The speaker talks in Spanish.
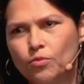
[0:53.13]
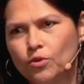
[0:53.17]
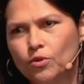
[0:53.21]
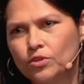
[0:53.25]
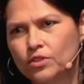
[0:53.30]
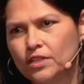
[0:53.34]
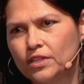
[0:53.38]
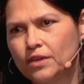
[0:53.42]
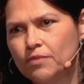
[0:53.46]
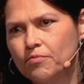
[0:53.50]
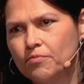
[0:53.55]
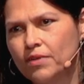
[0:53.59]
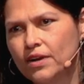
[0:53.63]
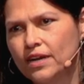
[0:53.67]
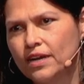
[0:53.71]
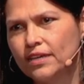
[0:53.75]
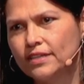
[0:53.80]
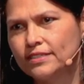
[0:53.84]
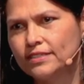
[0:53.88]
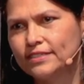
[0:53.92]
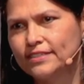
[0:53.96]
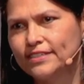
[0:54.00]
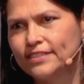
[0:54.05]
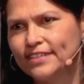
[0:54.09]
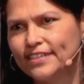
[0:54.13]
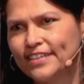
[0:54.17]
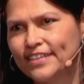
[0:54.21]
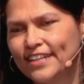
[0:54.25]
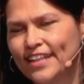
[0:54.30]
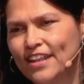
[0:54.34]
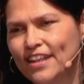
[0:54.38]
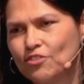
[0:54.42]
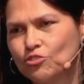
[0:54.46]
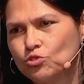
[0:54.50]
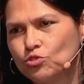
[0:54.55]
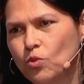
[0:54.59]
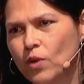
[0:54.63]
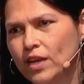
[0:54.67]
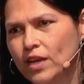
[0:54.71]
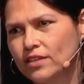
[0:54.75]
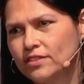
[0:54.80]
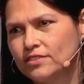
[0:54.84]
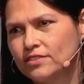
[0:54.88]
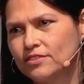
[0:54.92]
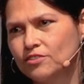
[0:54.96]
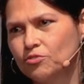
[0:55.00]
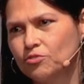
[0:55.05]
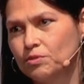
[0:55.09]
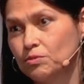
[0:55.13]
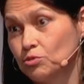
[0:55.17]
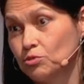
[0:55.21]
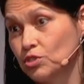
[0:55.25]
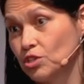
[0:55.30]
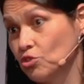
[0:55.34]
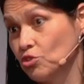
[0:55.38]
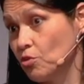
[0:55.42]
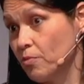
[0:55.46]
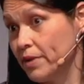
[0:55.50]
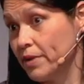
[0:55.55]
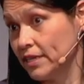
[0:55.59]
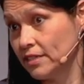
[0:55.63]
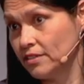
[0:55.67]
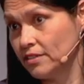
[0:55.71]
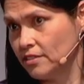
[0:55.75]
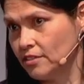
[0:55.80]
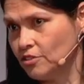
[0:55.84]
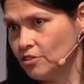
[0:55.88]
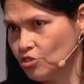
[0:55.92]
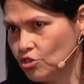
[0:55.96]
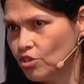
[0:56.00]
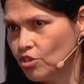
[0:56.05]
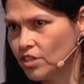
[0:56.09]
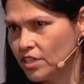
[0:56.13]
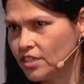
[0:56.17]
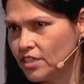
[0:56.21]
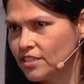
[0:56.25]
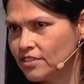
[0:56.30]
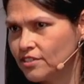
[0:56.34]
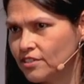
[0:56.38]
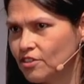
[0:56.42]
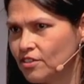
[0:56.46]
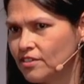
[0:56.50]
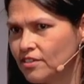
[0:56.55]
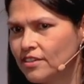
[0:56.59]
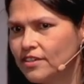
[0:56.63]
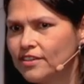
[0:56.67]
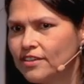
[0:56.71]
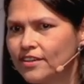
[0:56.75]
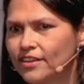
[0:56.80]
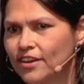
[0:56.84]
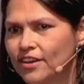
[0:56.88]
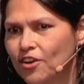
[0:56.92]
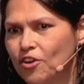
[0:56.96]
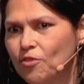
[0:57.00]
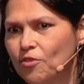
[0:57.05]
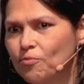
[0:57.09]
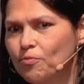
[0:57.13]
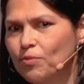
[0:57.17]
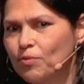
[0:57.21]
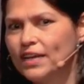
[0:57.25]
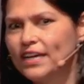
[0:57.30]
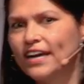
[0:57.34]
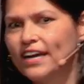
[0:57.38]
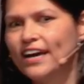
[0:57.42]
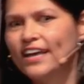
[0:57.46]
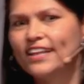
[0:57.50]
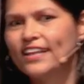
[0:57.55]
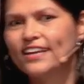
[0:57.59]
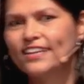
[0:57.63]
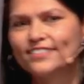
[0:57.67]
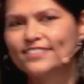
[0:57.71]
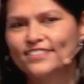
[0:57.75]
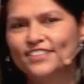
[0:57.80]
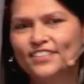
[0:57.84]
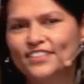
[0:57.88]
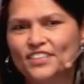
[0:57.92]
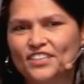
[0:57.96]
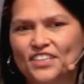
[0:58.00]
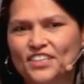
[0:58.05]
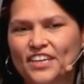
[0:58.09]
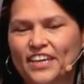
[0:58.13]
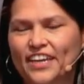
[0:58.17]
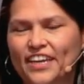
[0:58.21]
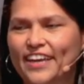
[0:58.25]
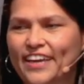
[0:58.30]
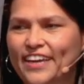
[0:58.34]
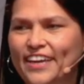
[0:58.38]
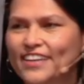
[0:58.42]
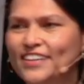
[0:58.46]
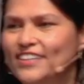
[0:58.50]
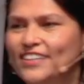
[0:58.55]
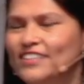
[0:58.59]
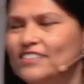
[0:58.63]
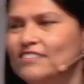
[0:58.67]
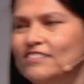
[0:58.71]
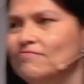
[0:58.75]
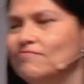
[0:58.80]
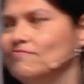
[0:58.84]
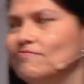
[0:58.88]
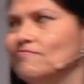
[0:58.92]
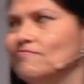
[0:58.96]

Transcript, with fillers: por temas en los cuales tuvimos que tomar decisiones complicadas y que